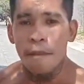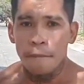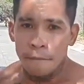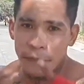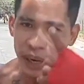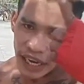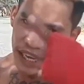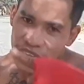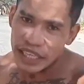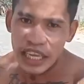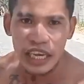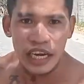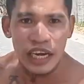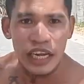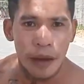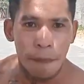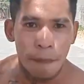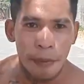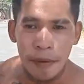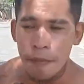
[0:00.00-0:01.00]
Pag hindi ka
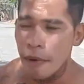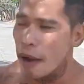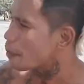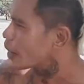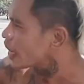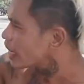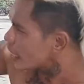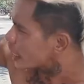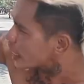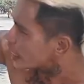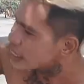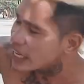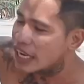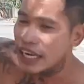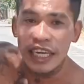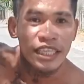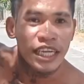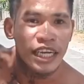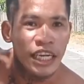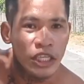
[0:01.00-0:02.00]
nagpirma, pag nakita
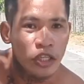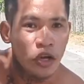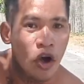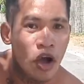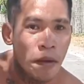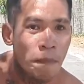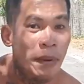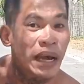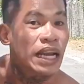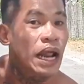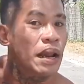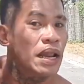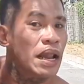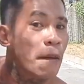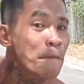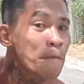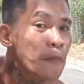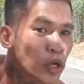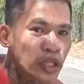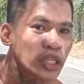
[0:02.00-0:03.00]
kita dito,
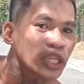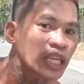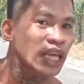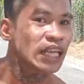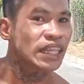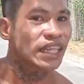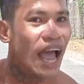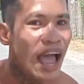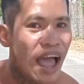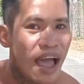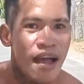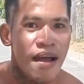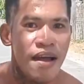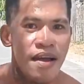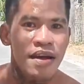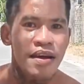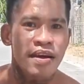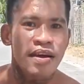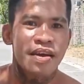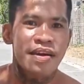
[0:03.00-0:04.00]
ipadadampot kita.
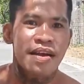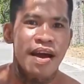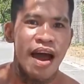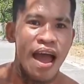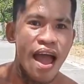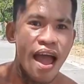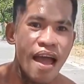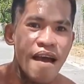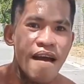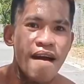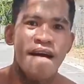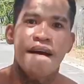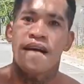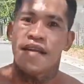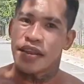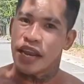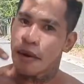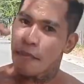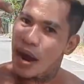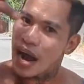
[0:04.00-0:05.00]
Ha?
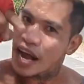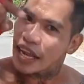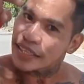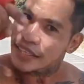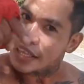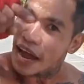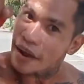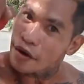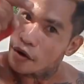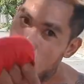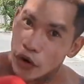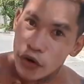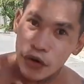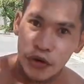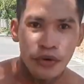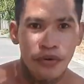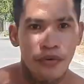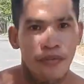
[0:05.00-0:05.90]
Ng mga tanod.